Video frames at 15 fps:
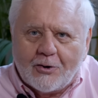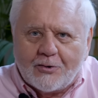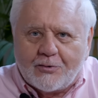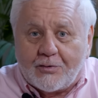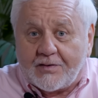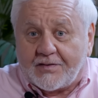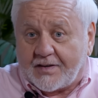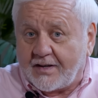
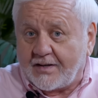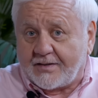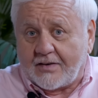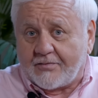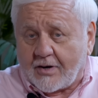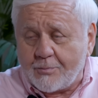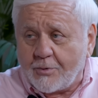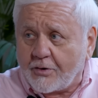
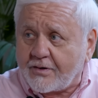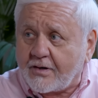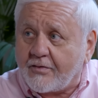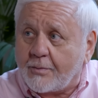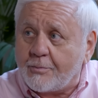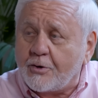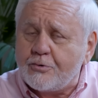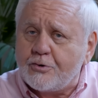c'est vraiment, c'est
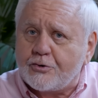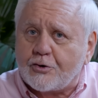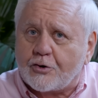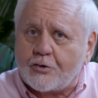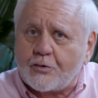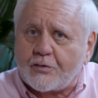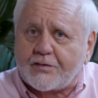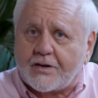vraiment une
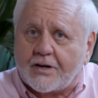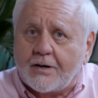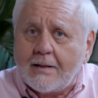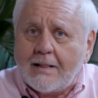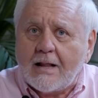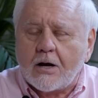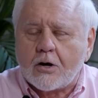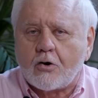danse. Hein.
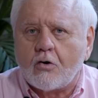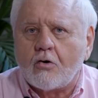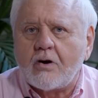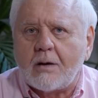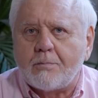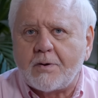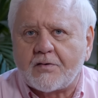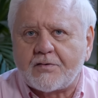Quand
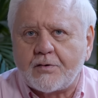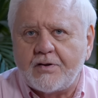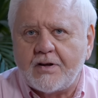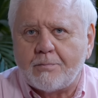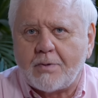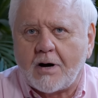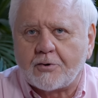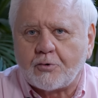la personne
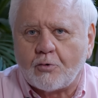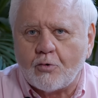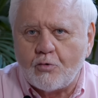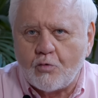est par trop